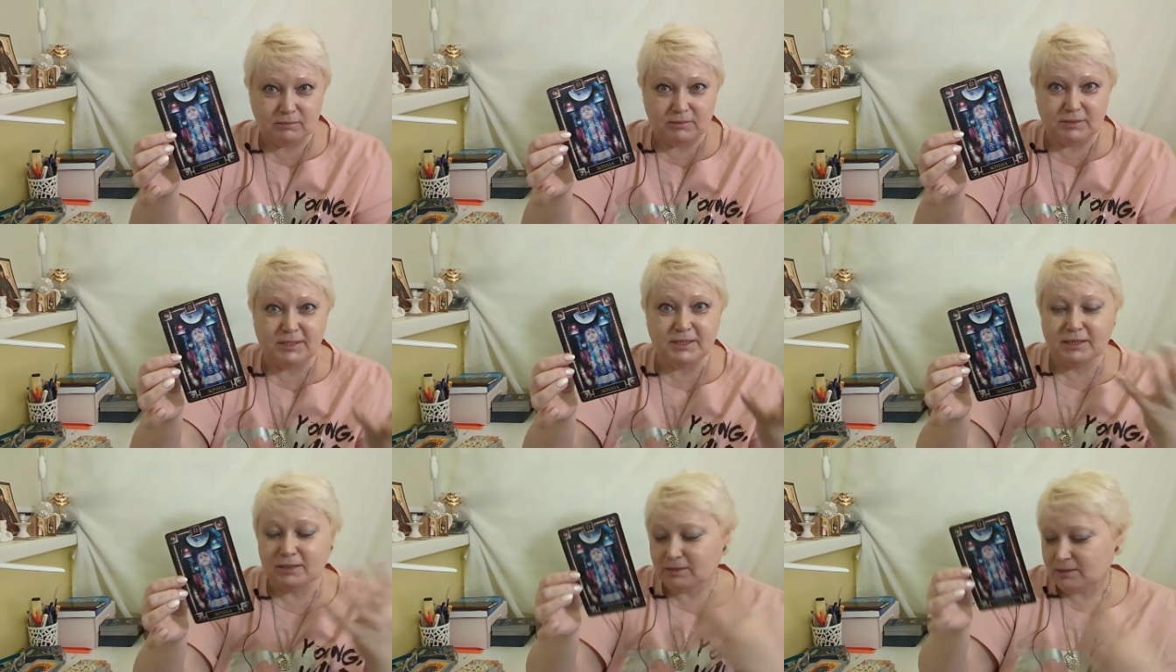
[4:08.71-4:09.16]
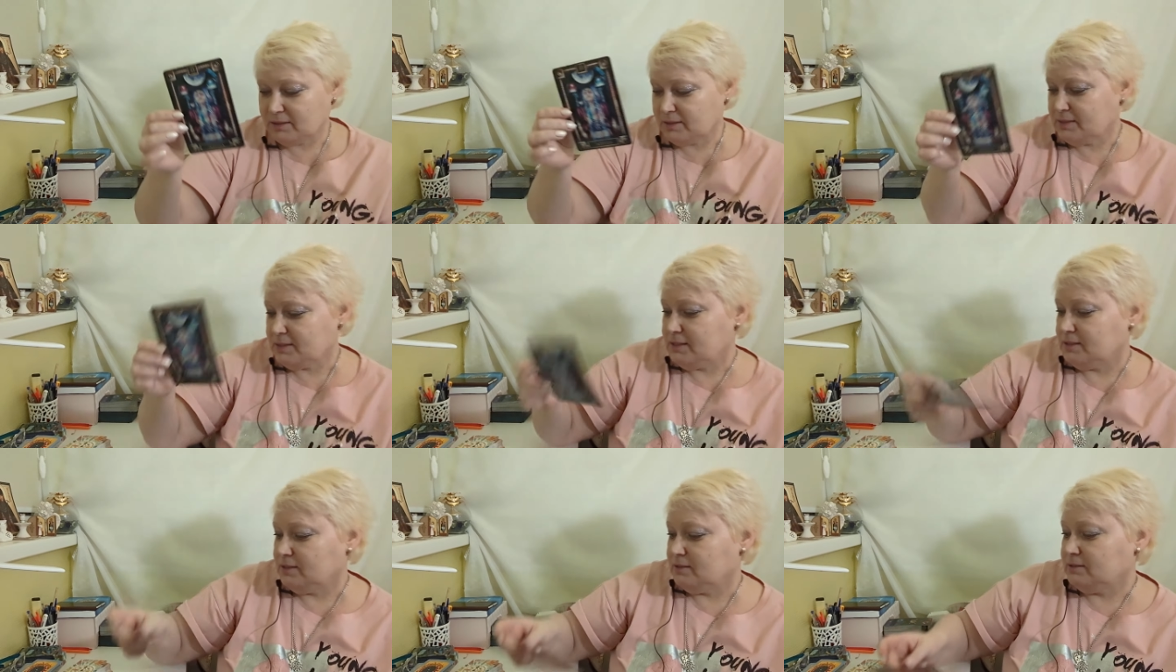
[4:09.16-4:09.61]
делали
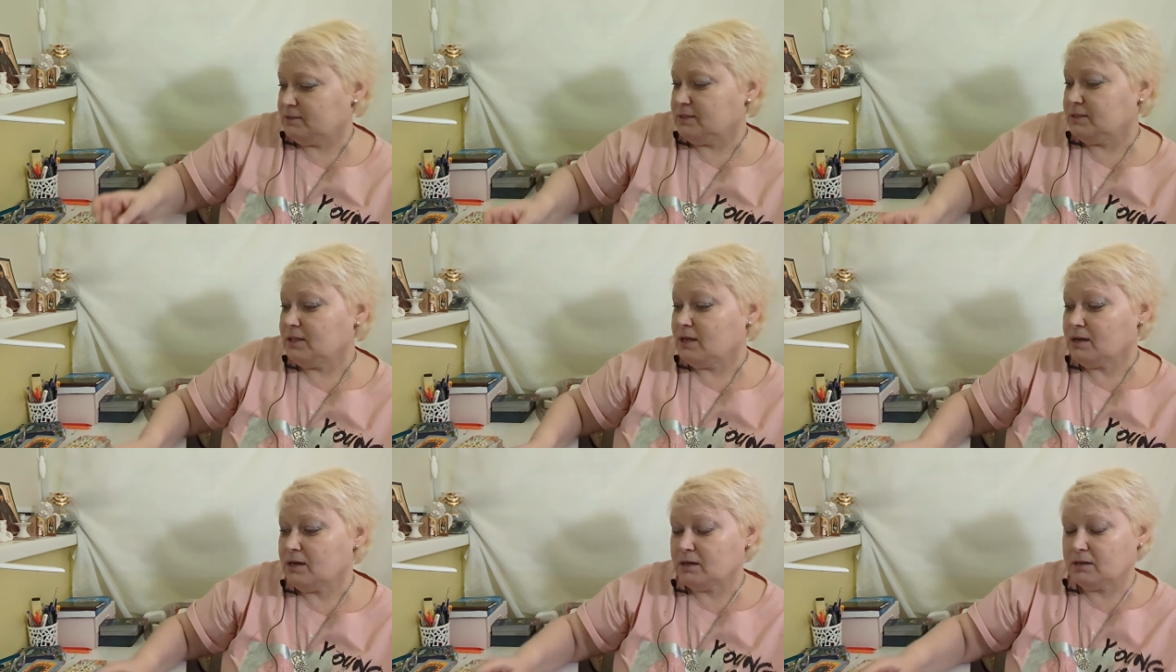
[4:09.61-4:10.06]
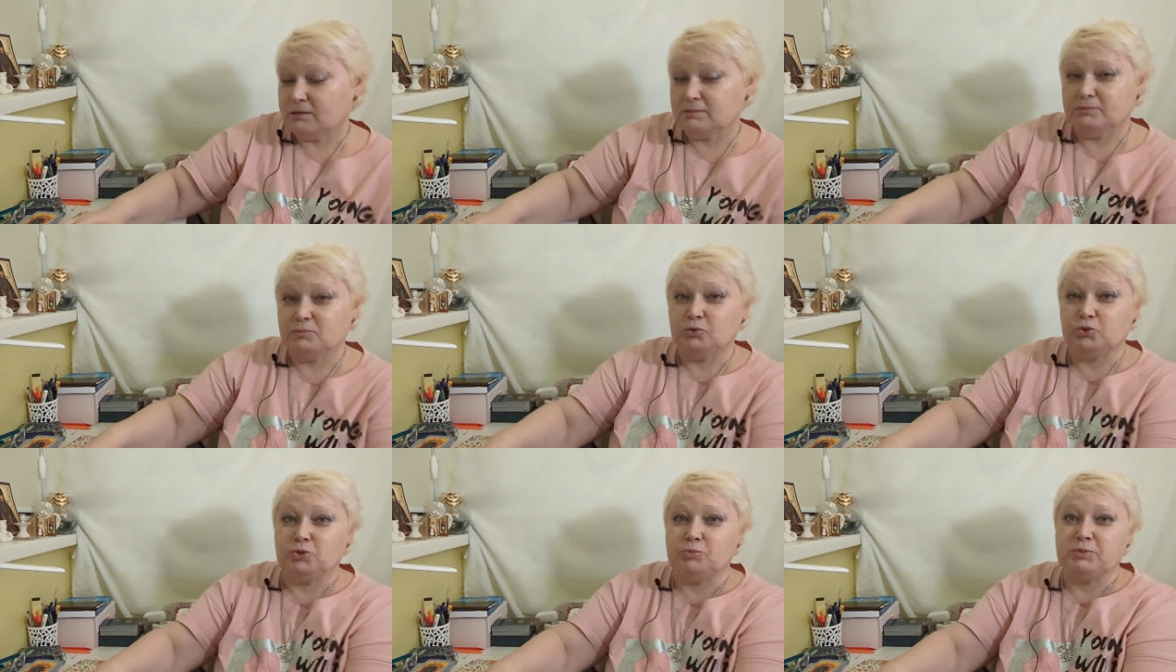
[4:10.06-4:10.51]
дела,
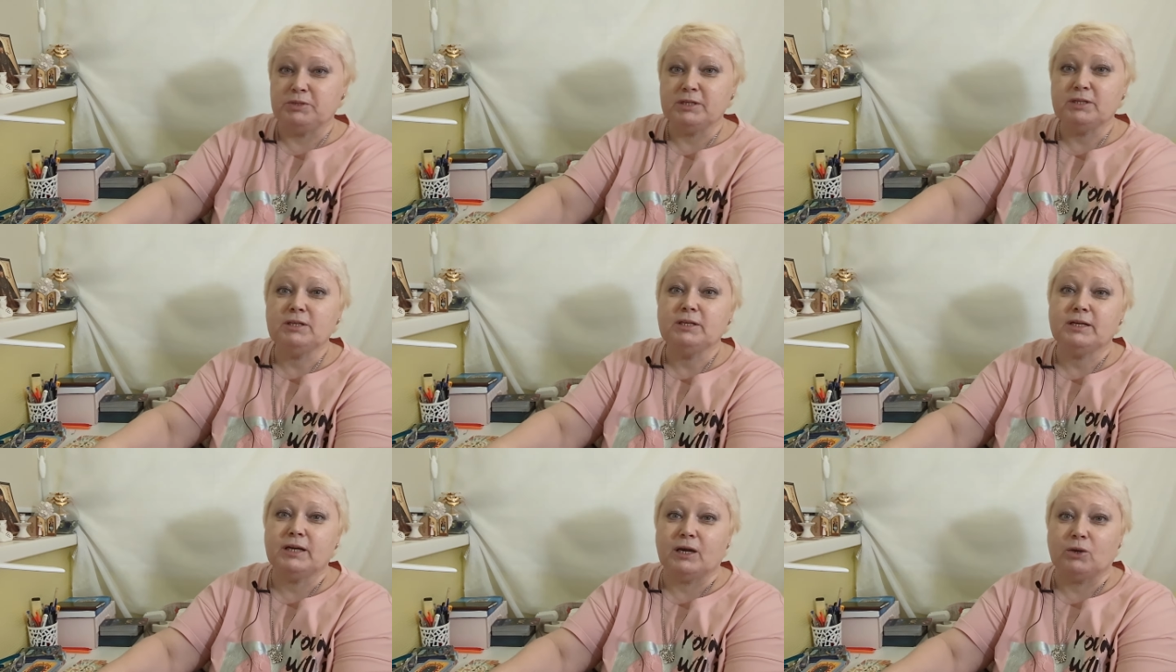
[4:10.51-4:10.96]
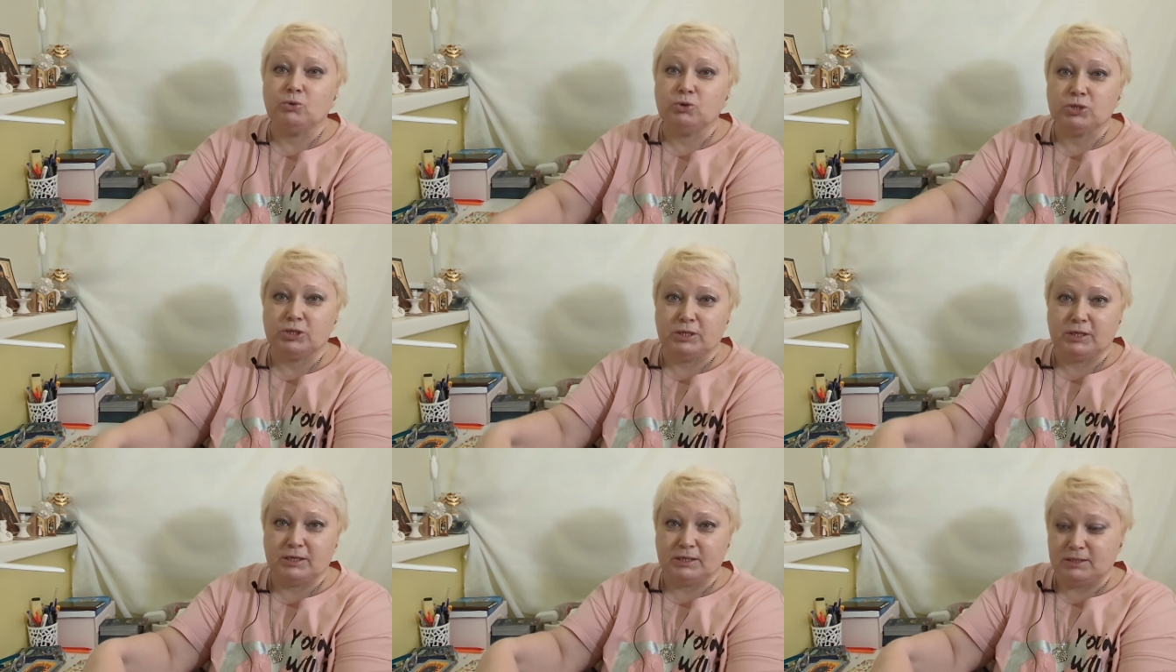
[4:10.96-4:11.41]
ну, в общем, делали
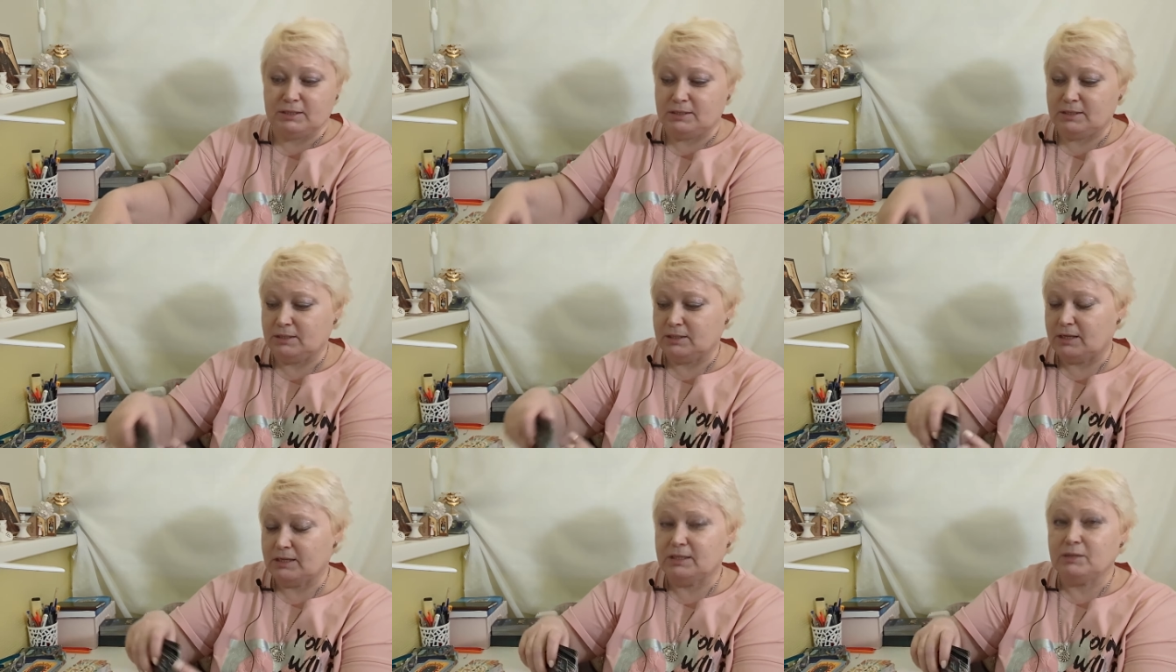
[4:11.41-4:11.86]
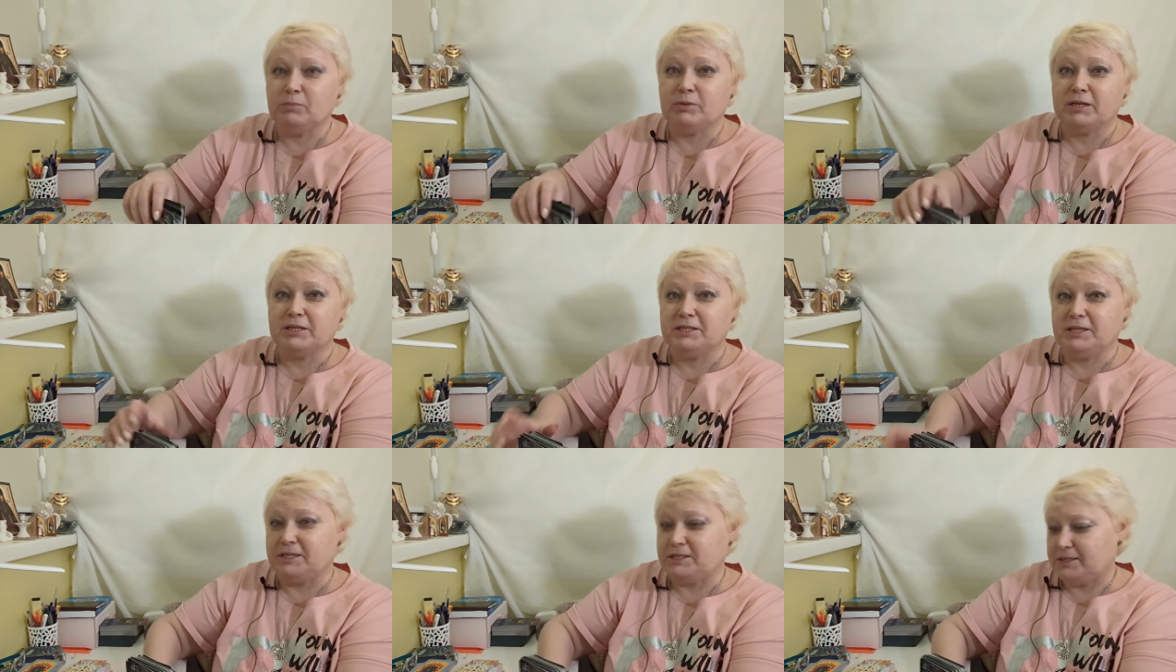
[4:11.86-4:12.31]
хорошие дела,
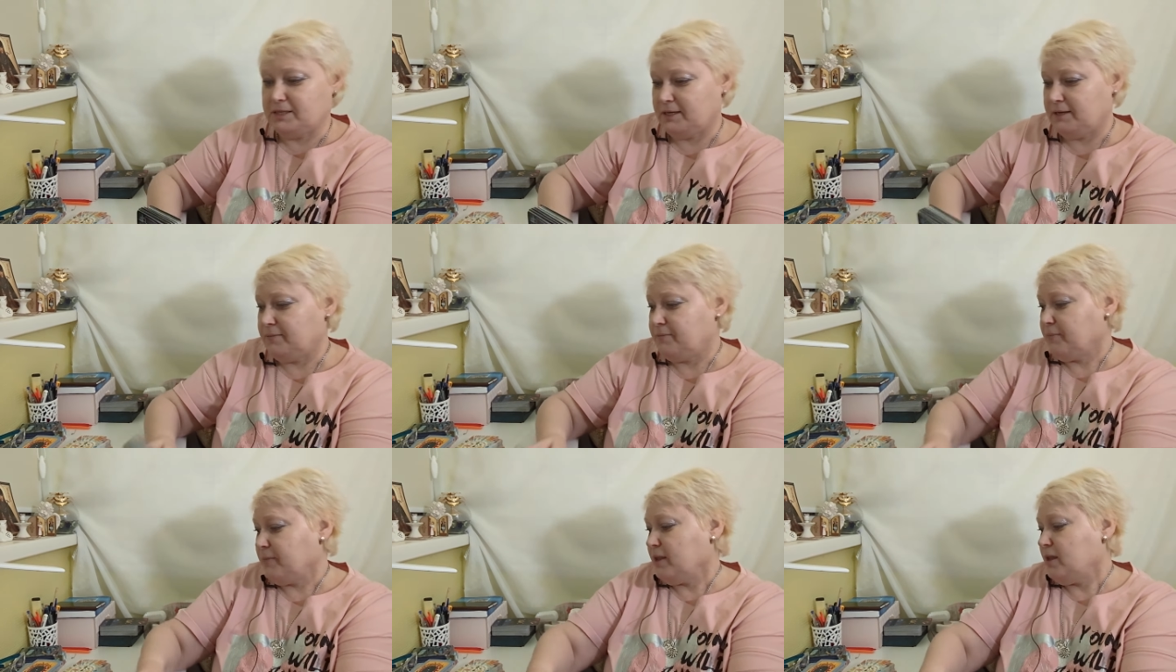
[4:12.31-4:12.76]
добродетели.